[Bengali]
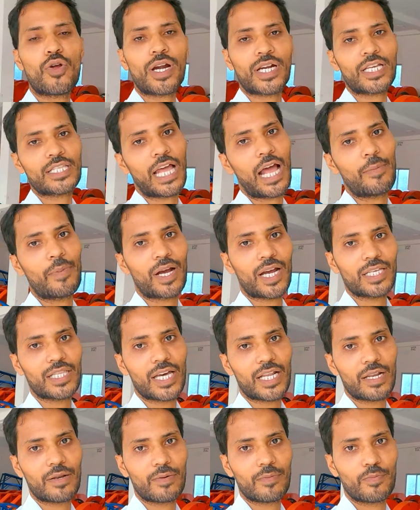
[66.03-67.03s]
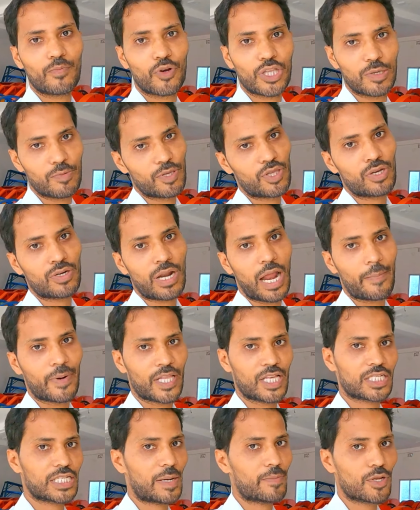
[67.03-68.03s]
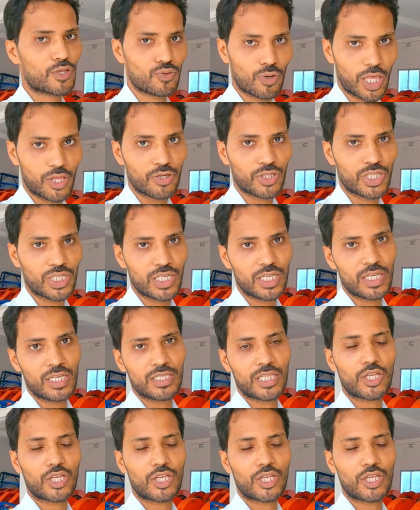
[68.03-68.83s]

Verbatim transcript: বড় একটা ধামাকাধার প্রতিবেদন আপনাদের সামনে তুলে ধরছি